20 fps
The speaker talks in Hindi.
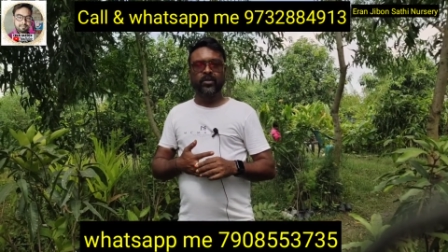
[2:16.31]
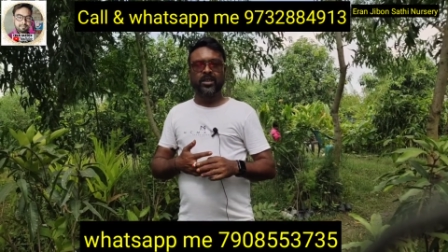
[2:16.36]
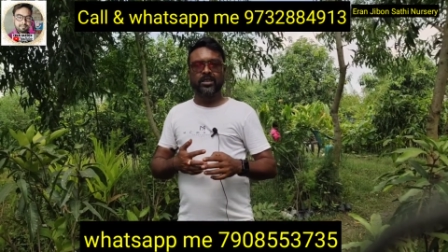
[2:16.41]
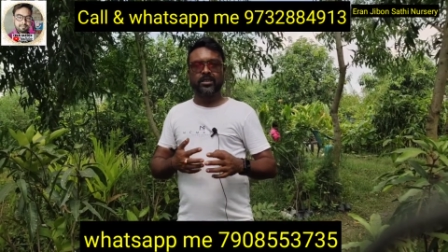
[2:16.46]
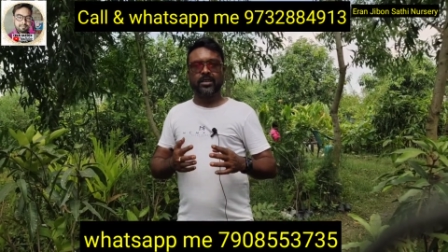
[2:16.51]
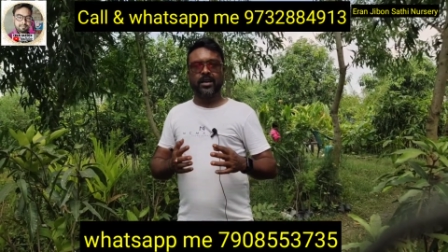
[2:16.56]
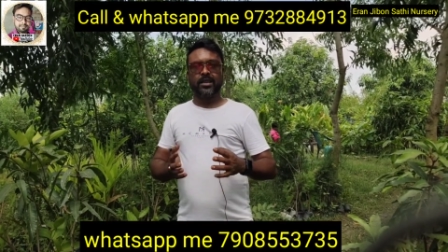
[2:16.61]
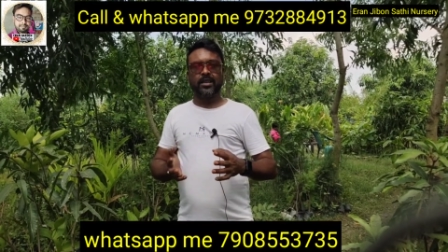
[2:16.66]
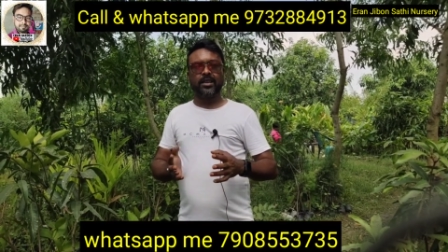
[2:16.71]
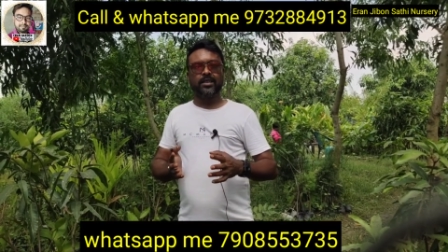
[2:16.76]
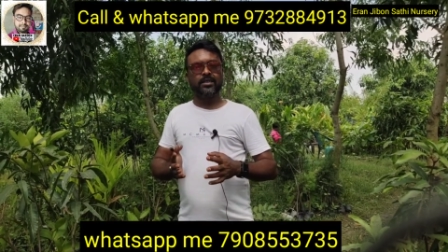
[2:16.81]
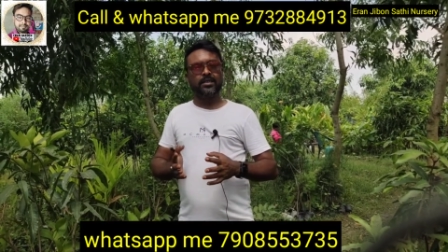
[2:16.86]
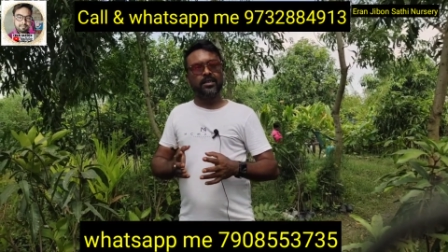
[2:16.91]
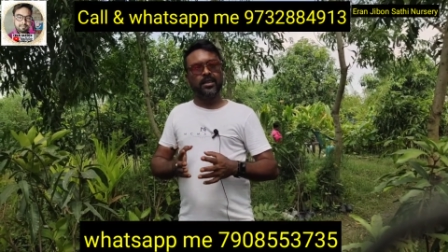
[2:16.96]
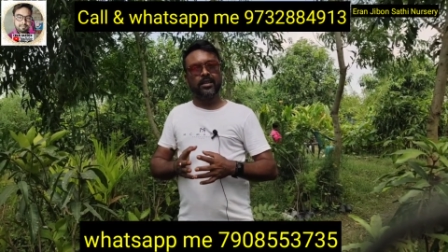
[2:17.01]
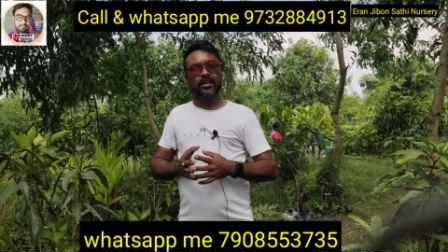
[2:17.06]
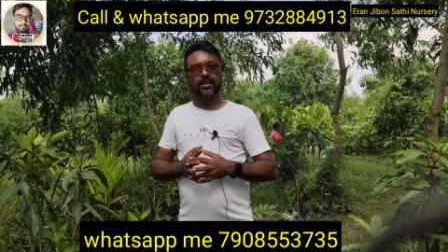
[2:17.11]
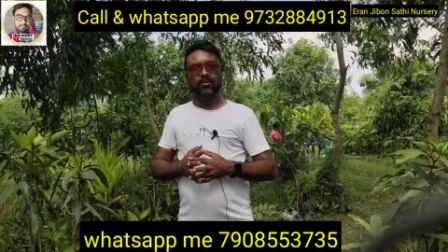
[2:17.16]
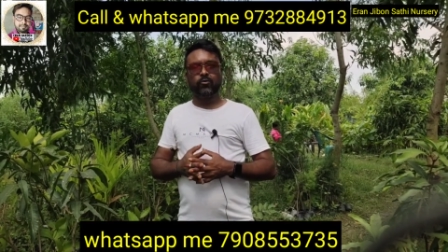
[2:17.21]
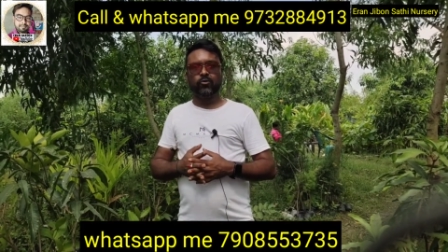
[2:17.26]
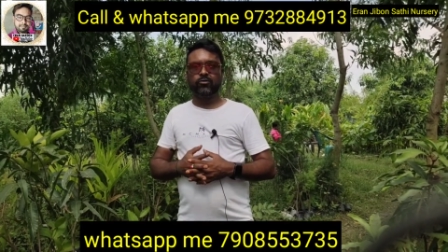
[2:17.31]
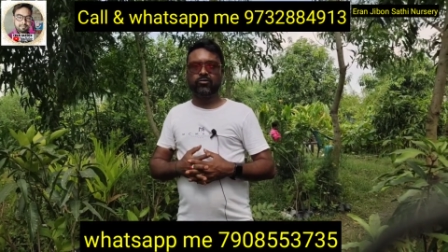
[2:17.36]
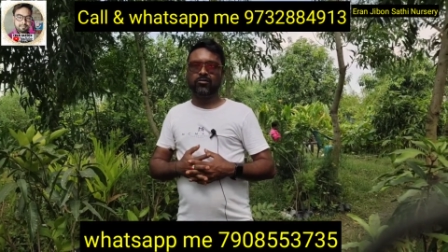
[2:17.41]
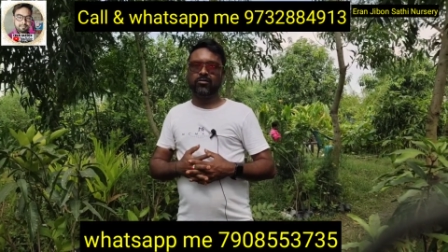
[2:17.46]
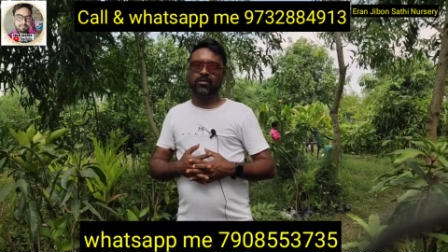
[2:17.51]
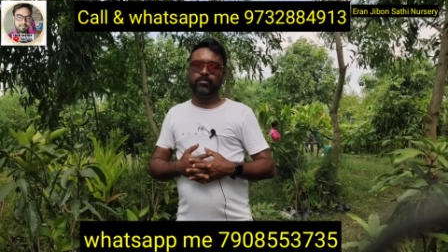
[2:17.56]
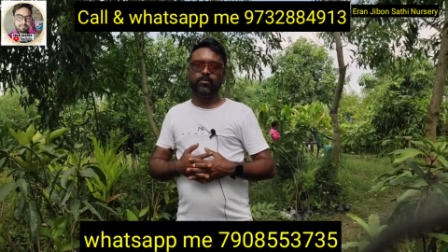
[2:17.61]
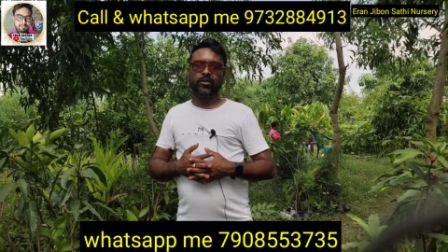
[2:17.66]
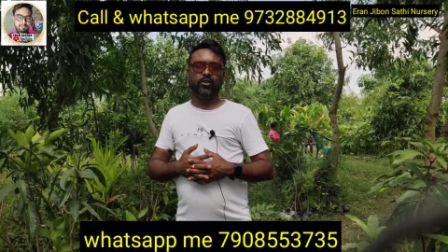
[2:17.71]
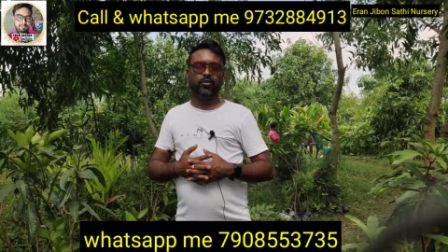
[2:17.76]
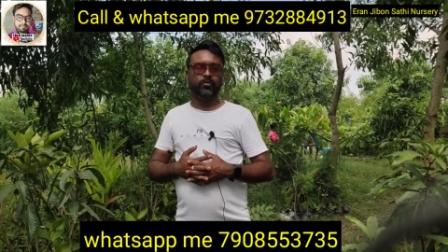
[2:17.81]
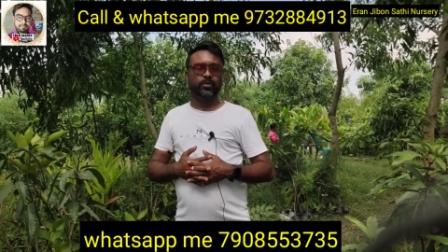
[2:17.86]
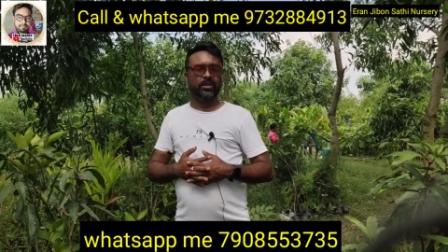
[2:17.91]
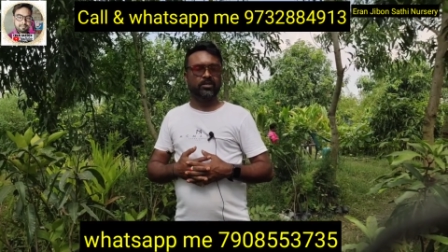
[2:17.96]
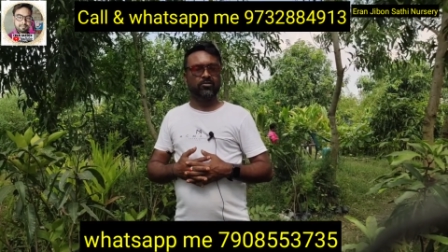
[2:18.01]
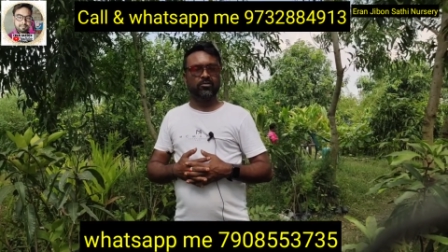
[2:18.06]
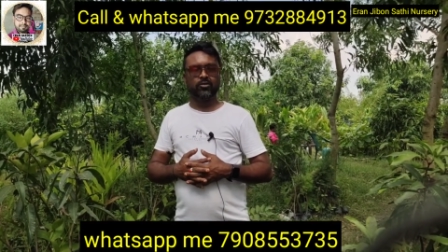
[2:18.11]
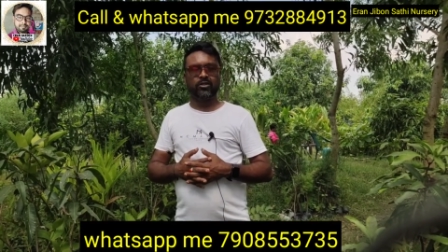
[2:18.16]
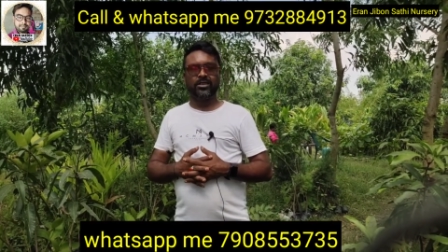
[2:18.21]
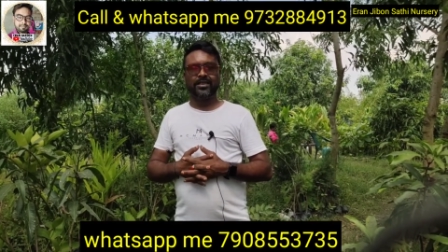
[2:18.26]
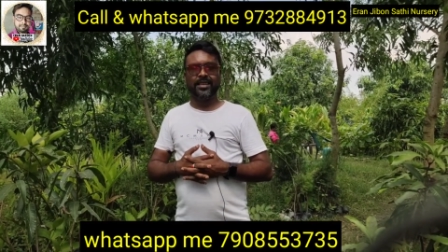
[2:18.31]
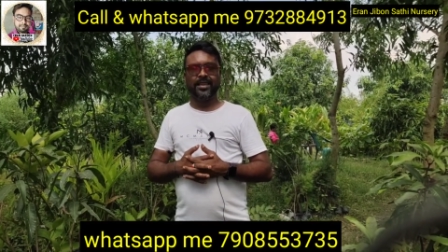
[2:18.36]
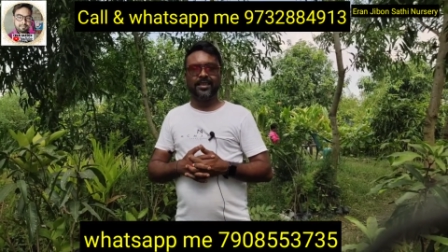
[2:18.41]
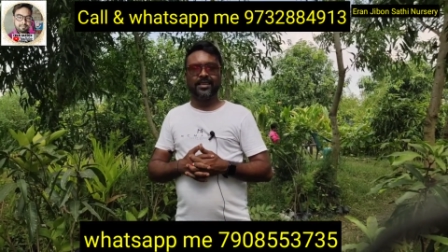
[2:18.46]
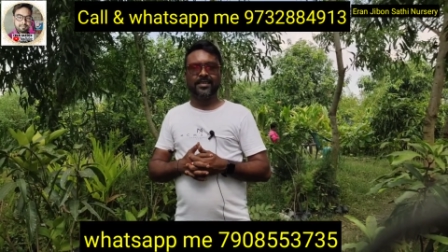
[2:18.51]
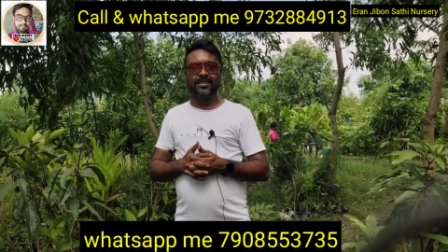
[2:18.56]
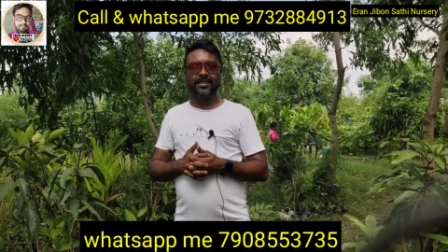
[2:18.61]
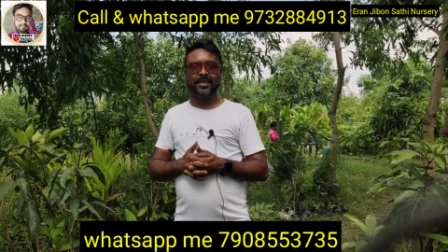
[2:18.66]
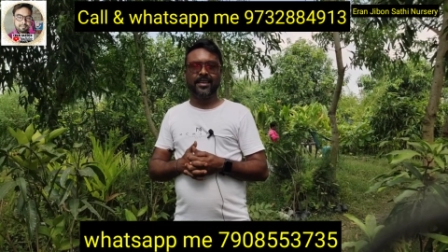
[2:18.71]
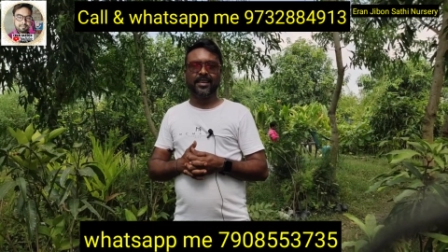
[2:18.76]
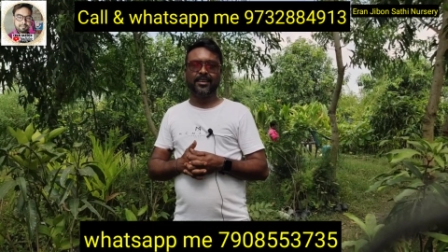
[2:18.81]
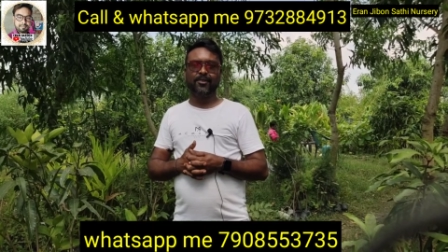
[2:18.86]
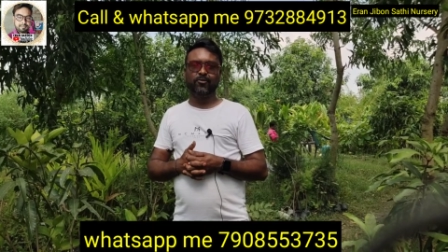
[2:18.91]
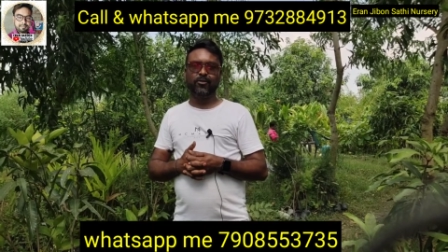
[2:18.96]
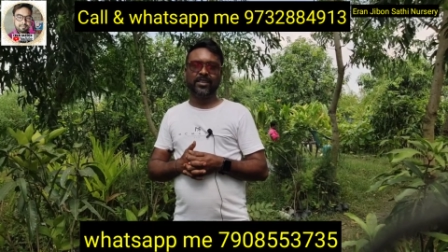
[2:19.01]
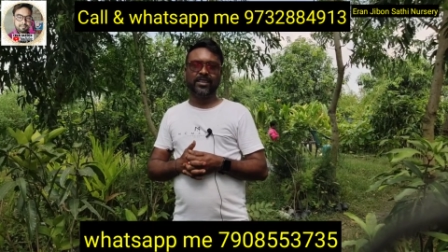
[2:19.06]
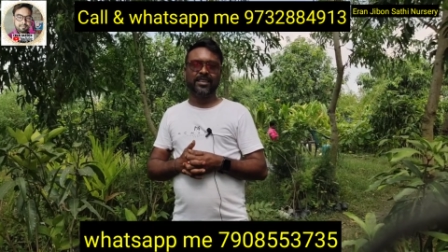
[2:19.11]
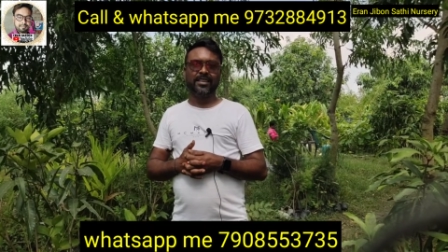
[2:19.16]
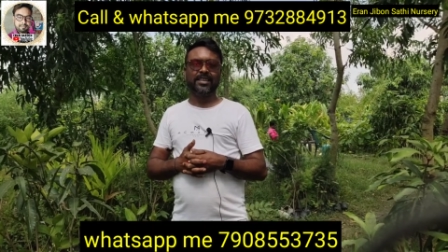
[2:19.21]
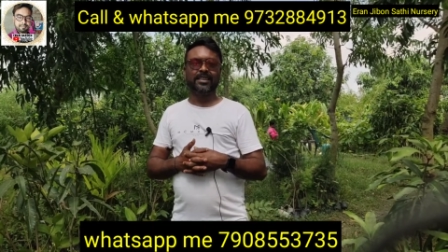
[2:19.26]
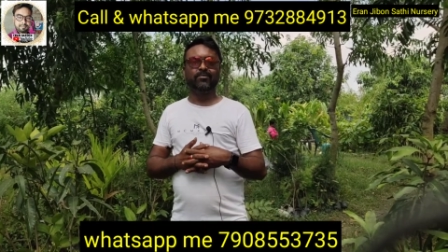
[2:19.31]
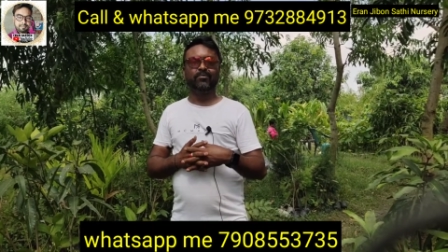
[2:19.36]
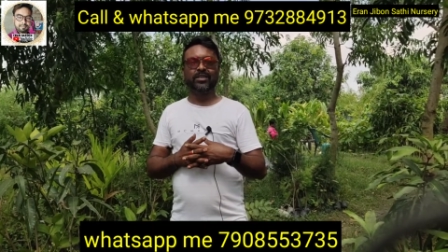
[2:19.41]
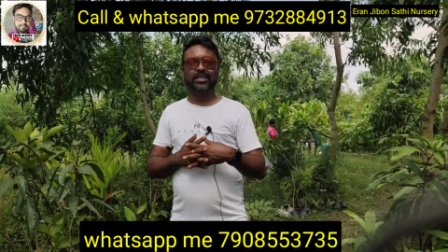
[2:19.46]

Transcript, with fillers: ज़्यादा से ज़्यादा दोस्तों को अपने को पड़ोसों को शेयर कीजिएगा क्योंकि देखिए